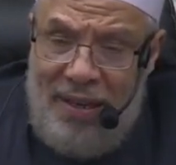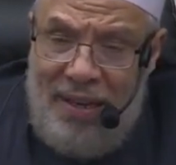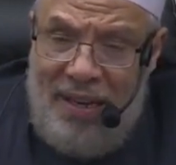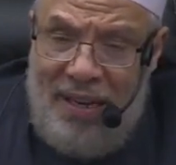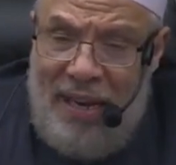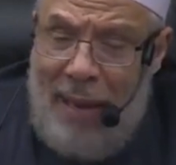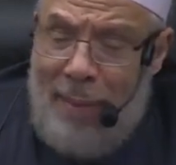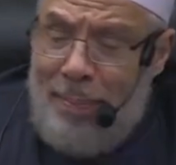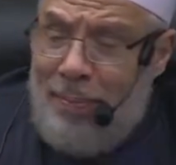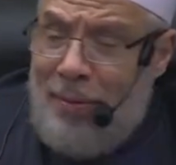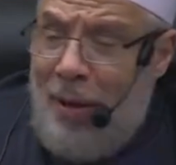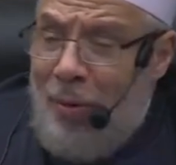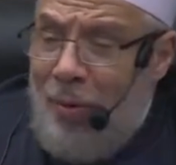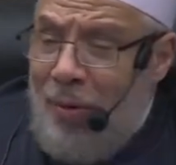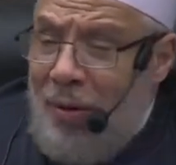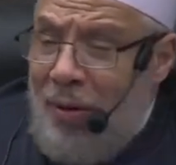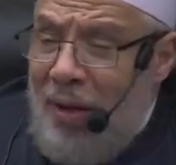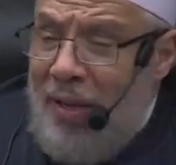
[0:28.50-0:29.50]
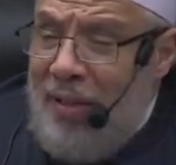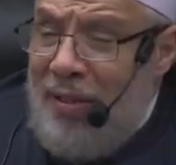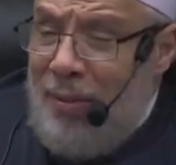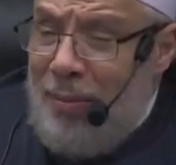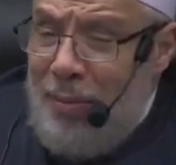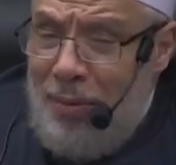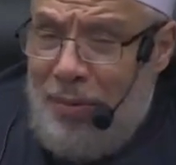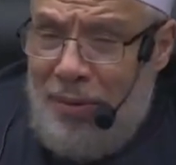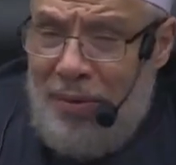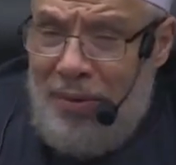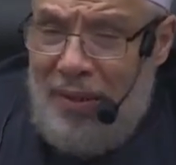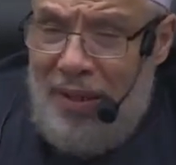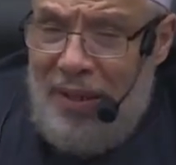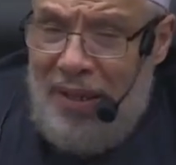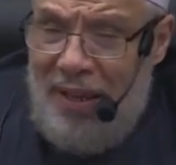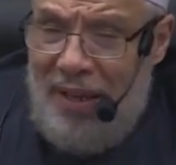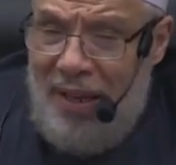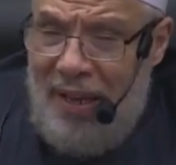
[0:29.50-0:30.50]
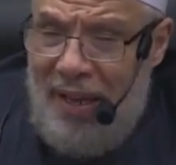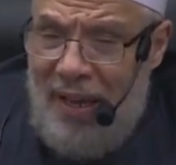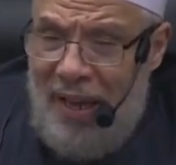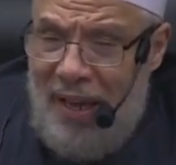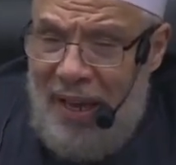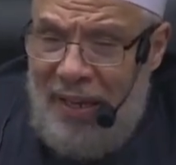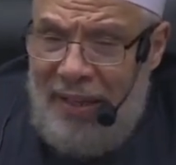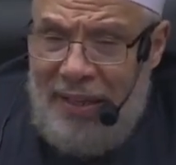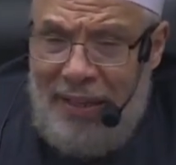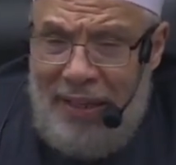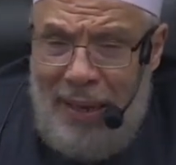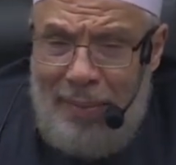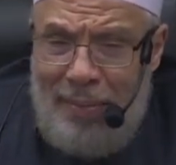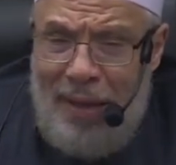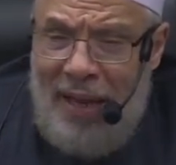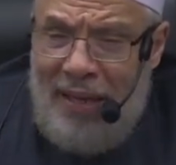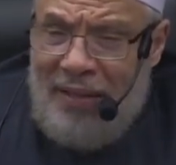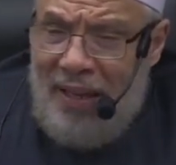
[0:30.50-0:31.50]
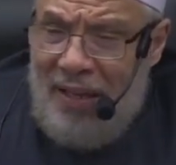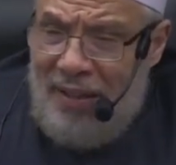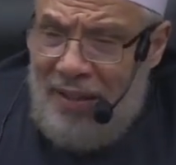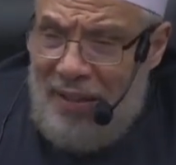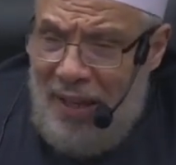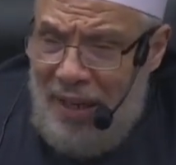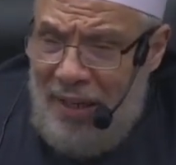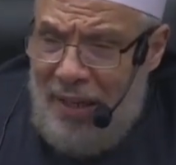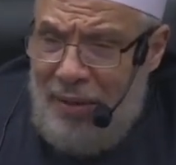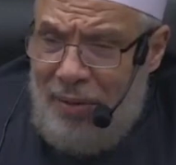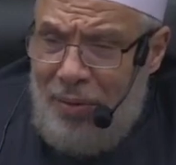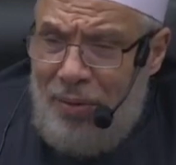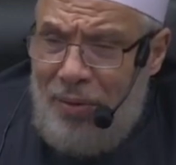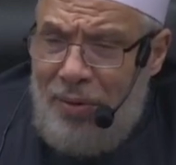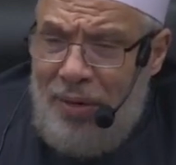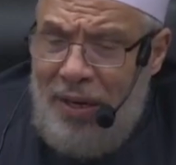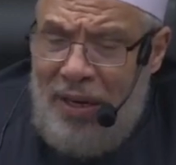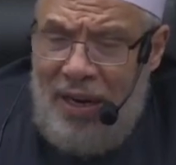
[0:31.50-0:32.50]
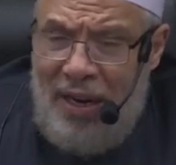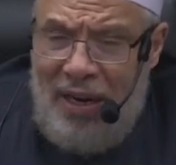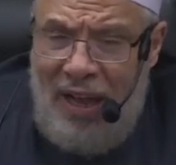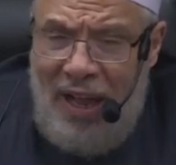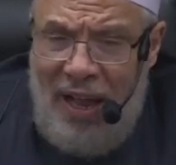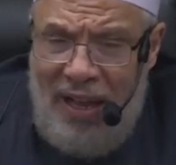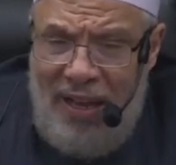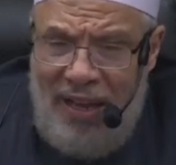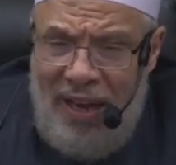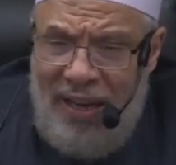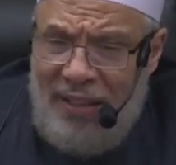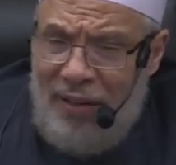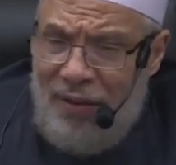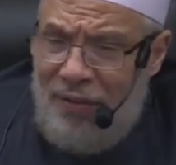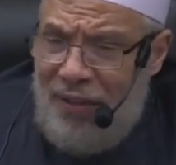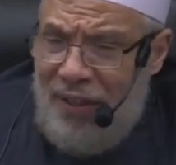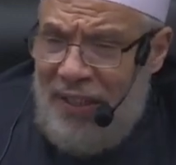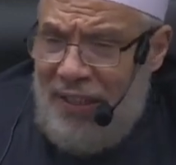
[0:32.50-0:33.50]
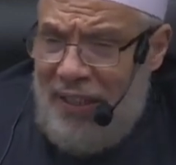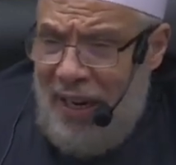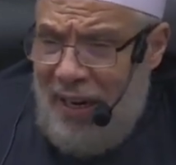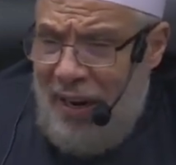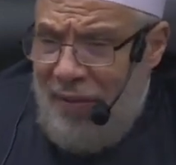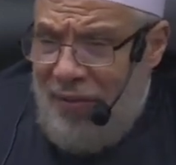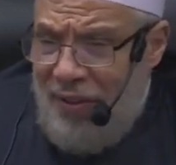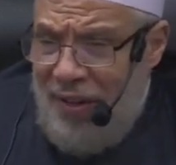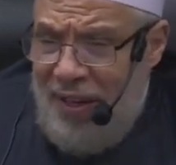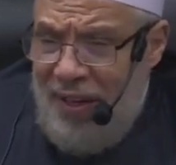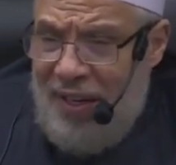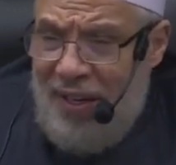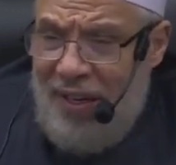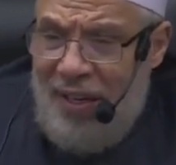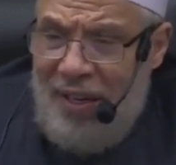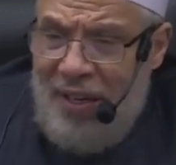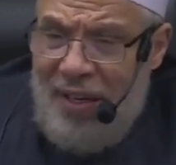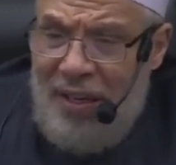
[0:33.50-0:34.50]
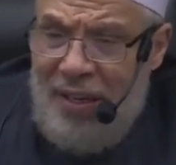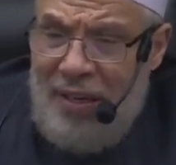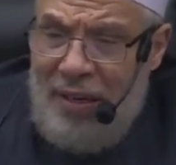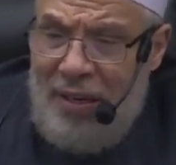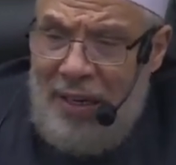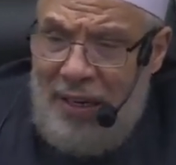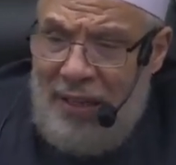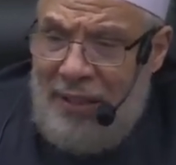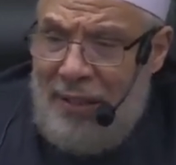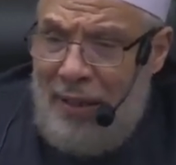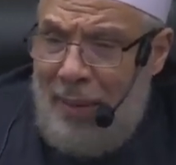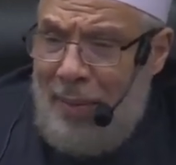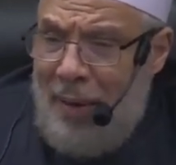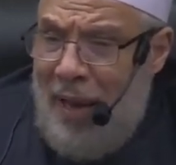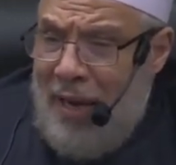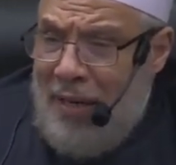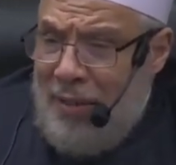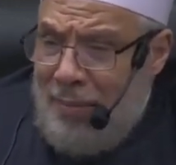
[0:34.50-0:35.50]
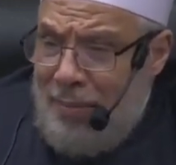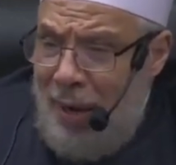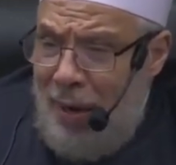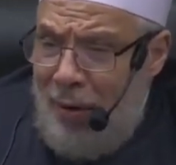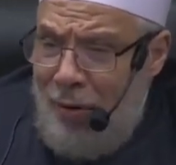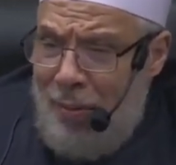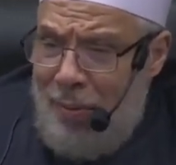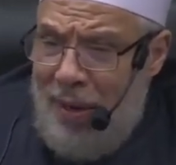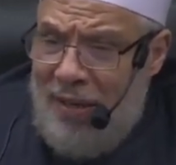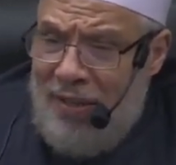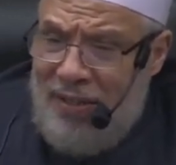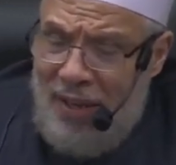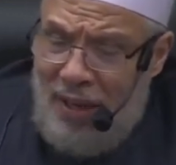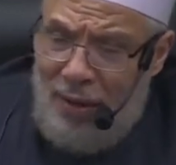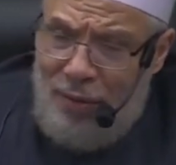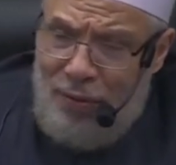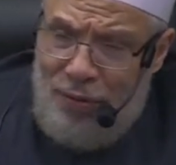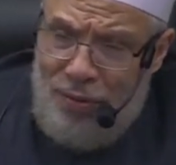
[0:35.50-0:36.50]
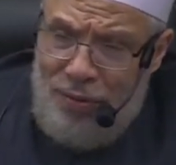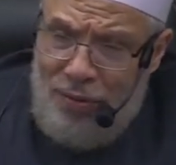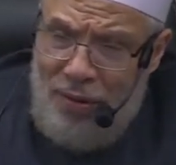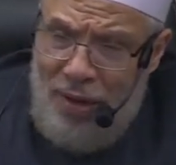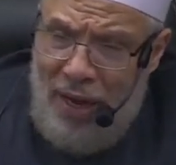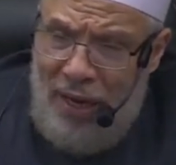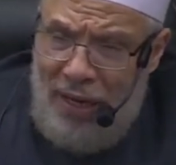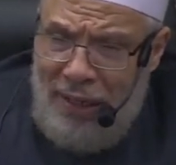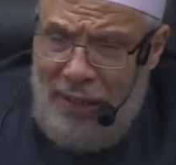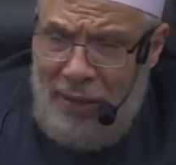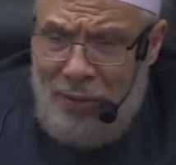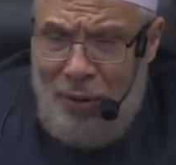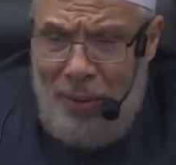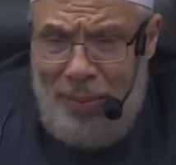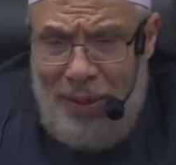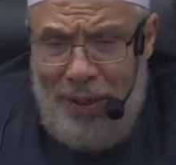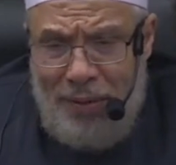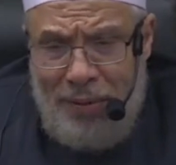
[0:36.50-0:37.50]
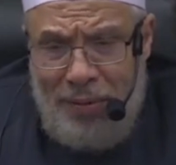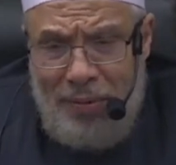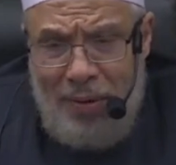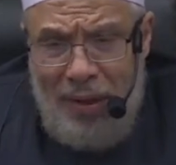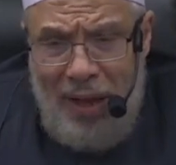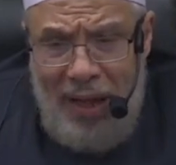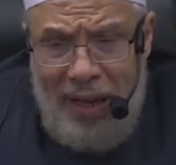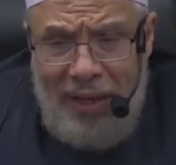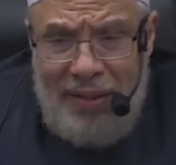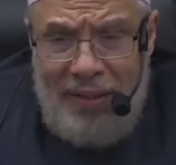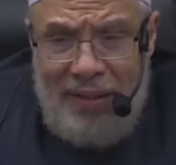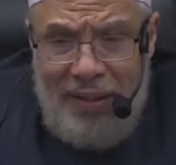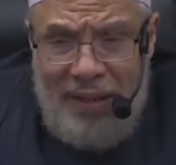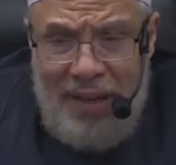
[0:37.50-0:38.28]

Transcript: يبدأ القسم عندما تنتقل إلى الحياة في كنفه عندما يجمعهما سقف واحد وبيت واحد